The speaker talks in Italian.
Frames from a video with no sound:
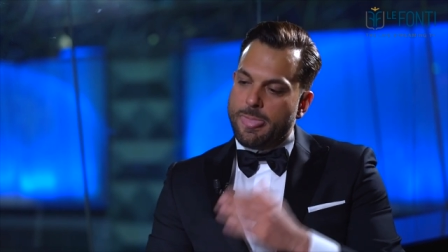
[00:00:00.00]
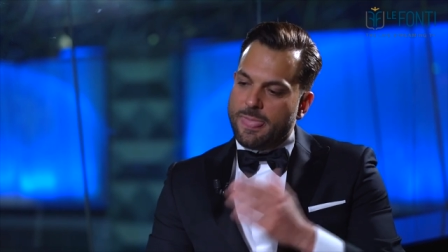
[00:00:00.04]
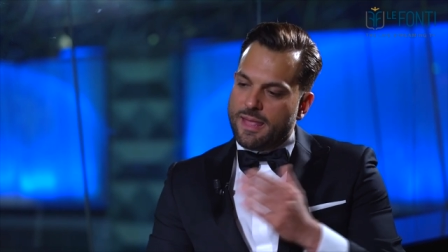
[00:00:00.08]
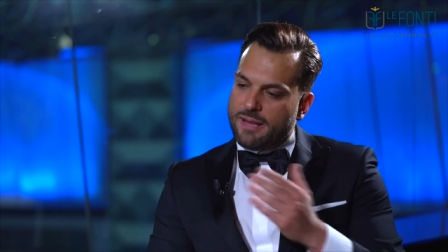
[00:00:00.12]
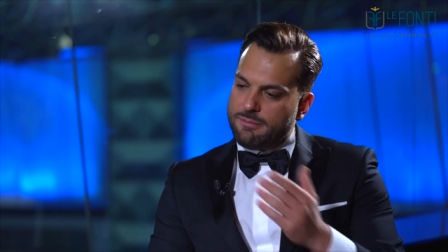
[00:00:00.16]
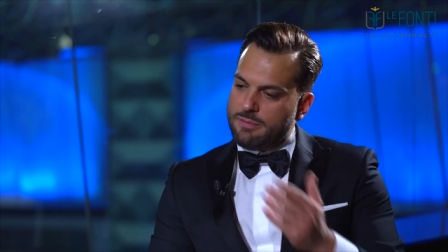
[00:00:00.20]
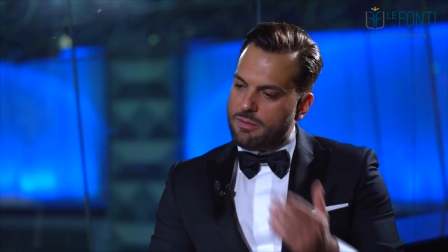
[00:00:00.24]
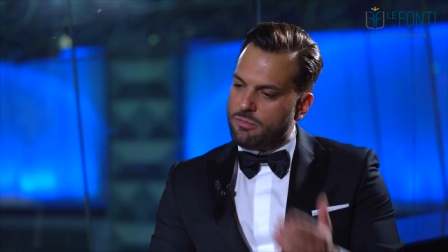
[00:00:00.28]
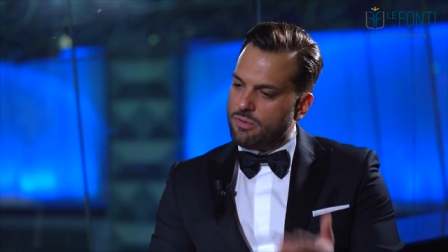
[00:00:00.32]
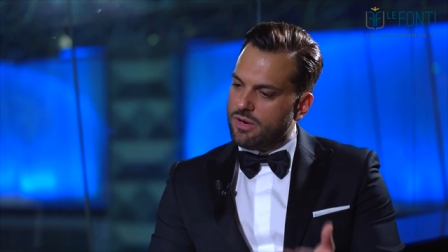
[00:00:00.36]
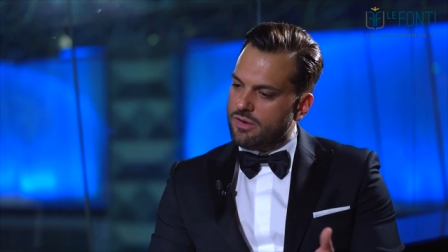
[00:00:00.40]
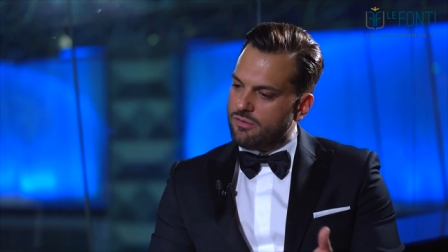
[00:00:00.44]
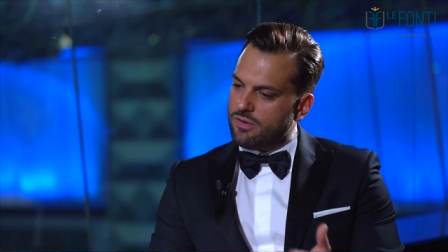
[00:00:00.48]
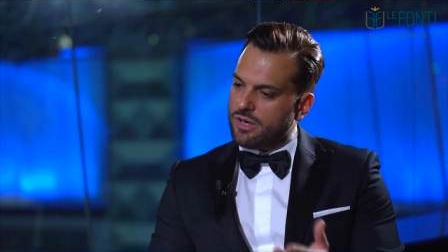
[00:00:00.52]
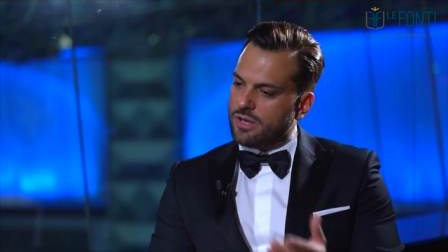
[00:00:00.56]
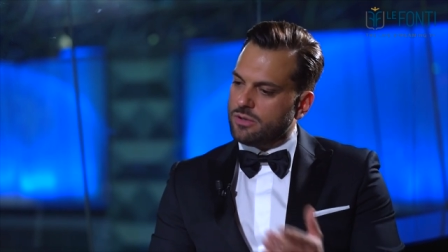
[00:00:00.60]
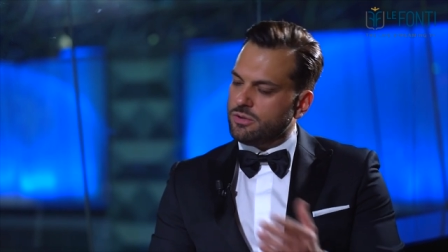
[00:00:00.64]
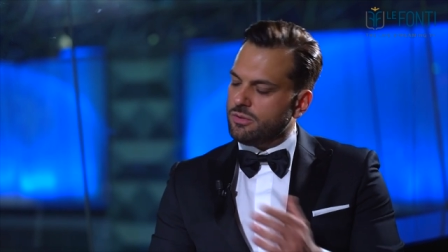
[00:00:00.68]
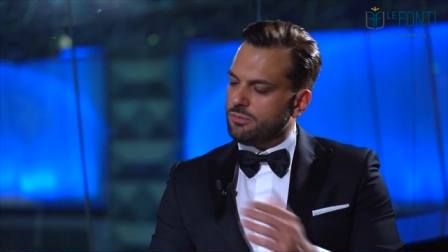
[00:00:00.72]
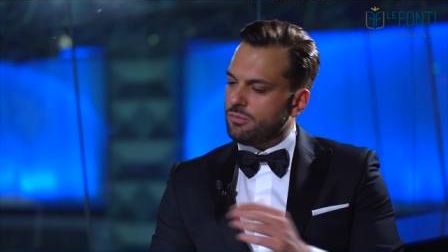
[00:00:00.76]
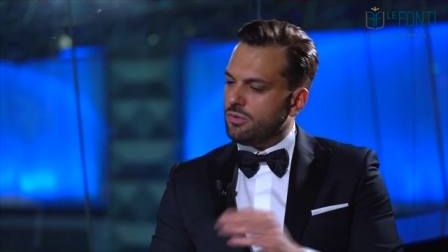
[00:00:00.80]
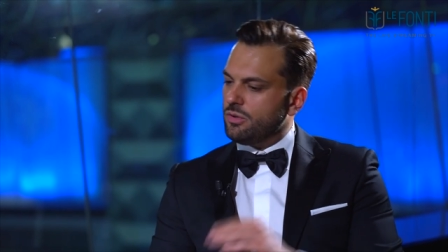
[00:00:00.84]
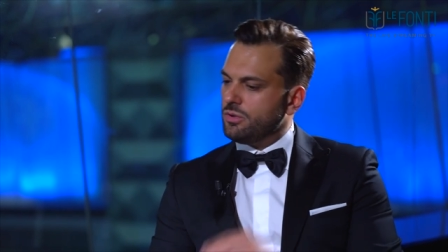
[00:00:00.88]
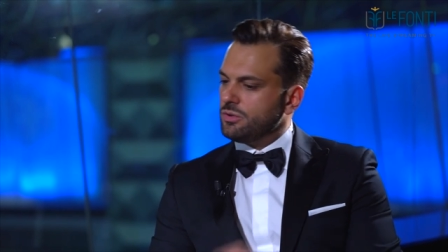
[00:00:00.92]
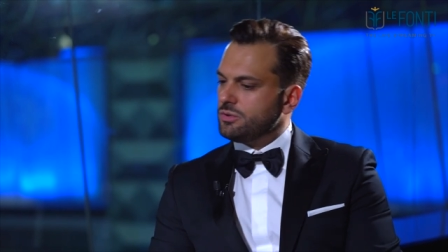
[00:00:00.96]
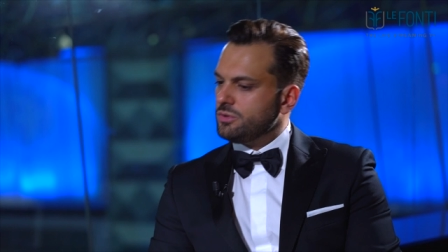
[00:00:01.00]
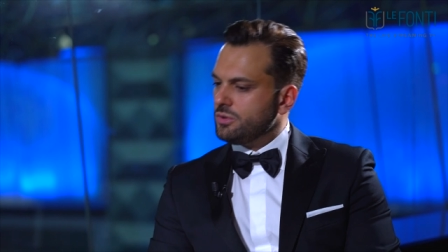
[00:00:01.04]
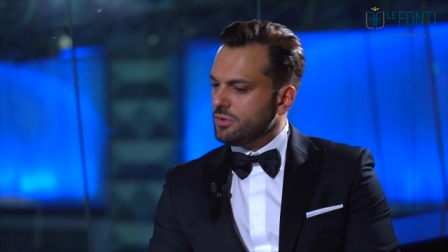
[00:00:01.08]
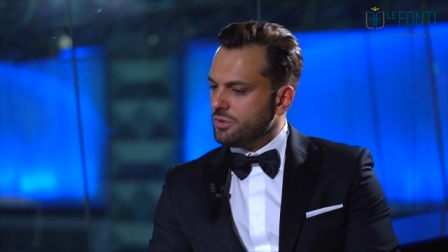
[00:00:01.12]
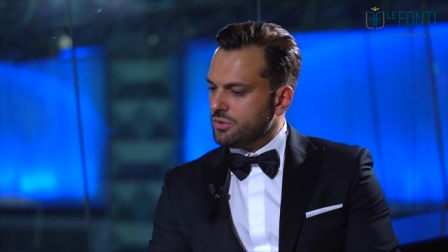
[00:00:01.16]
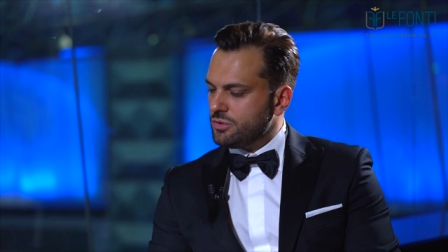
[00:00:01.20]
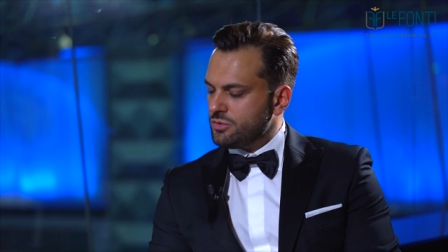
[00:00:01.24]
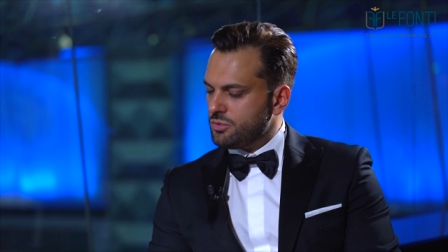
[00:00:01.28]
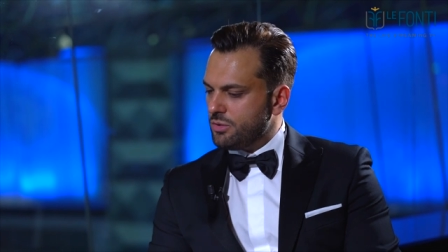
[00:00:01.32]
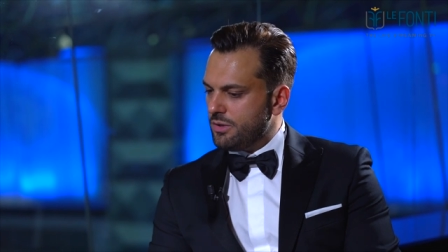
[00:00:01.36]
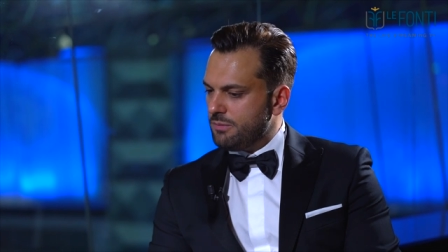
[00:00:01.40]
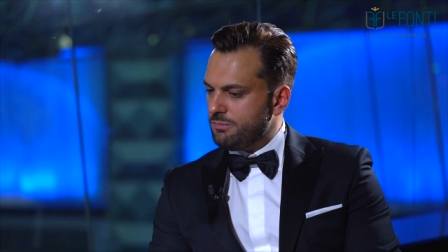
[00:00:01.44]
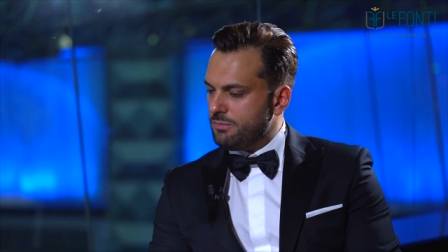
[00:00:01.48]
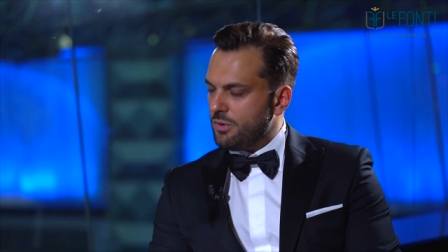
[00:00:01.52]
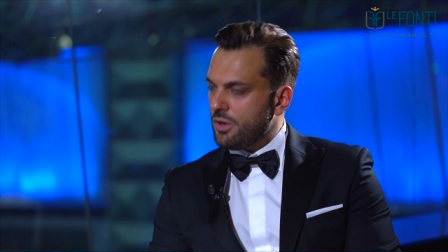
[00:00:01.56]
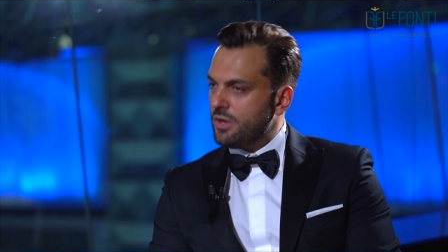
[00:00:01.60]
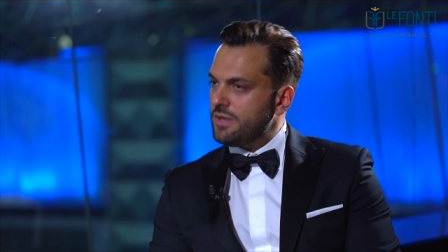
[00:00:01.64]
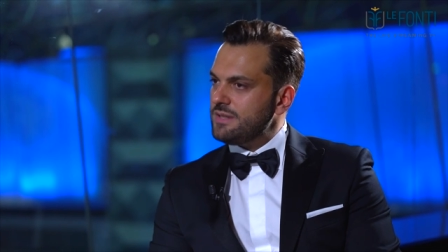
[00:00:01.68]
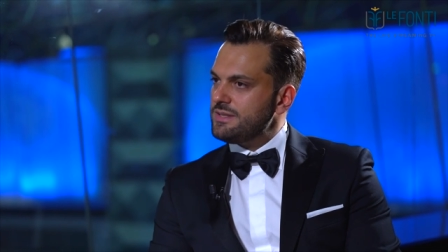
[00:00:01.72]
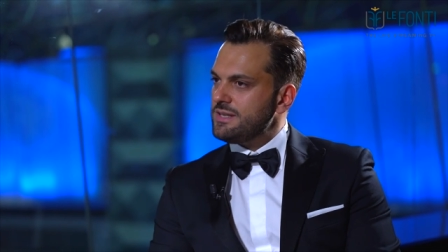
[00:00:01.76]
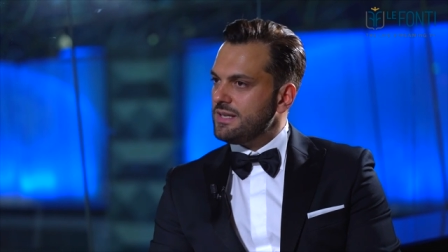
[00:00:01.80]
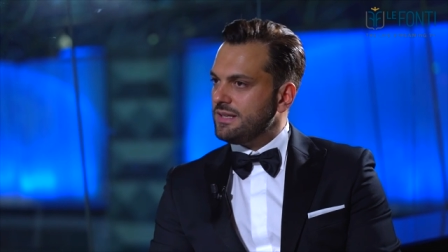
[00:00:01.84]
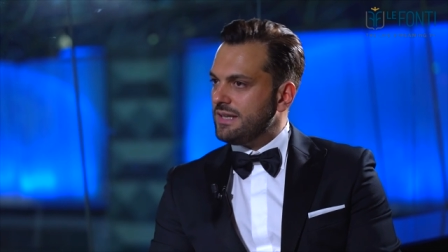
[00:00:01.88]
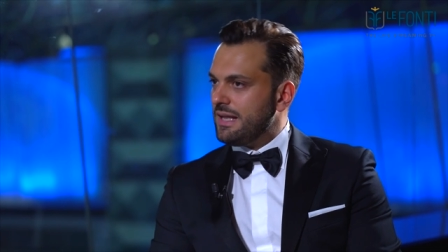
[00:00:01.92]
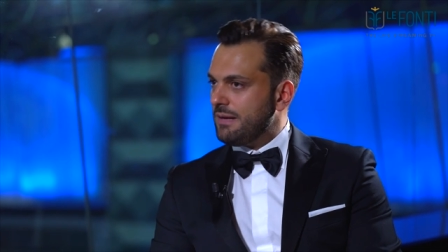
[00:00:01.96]
Abbiamo lavorato molto sulle
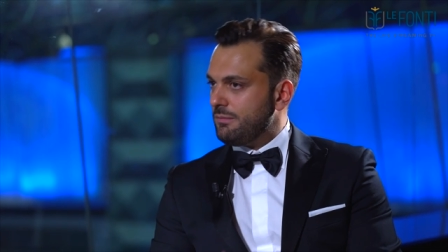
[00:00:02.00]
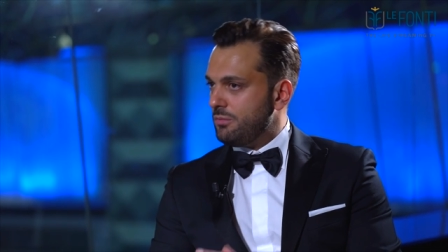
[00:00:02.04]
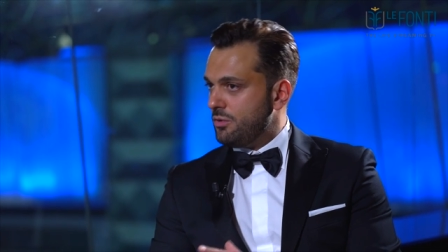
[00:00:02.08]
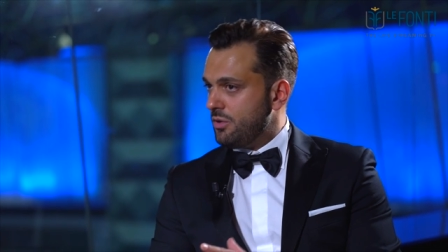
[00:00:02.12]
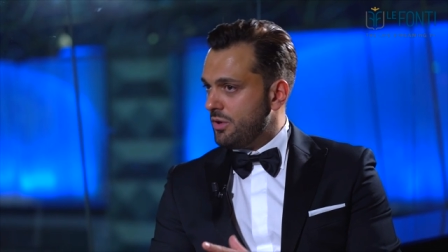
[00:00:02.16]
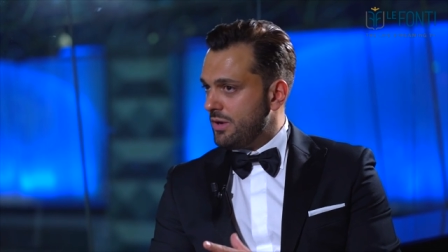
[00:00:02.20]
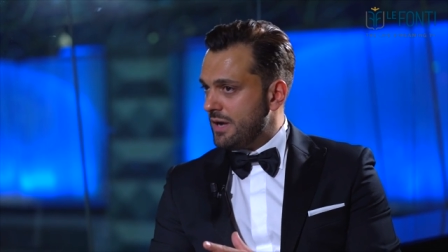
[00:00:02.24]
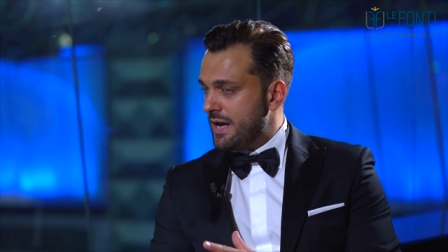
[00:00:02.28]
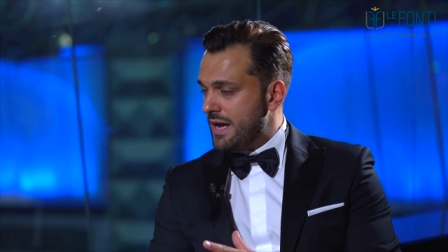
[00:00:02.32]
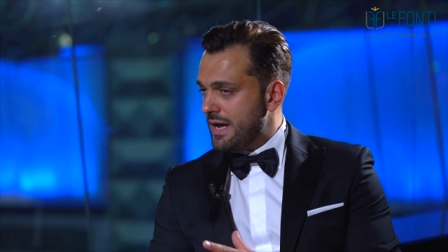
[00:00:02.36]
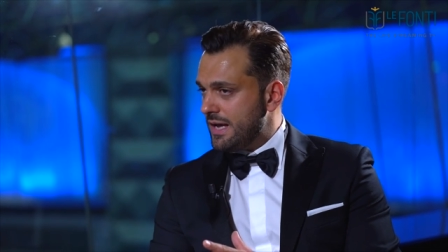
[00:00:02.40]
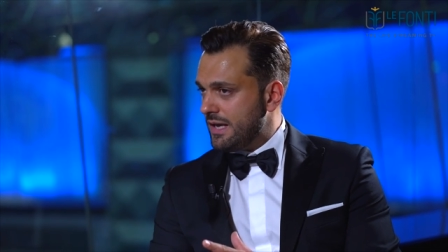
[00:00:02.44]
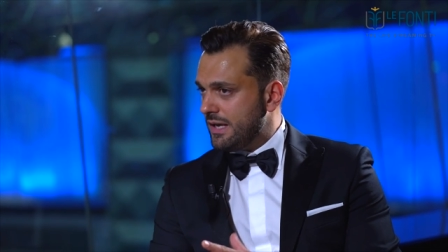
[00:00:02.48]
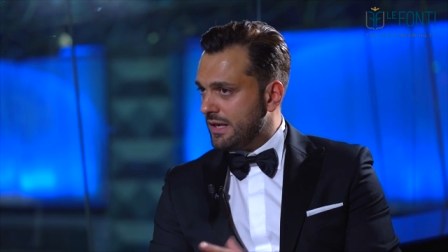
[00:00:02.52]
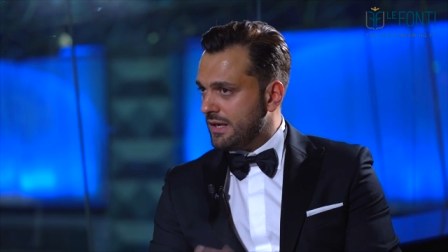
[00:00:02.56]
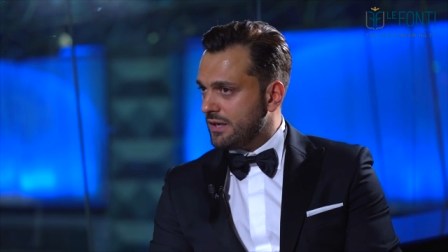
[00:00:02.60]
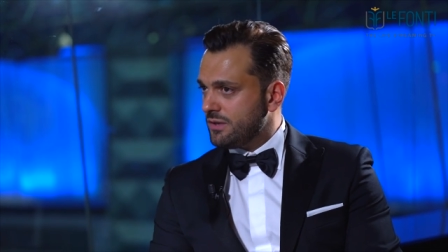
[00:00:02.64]
polizze WNI,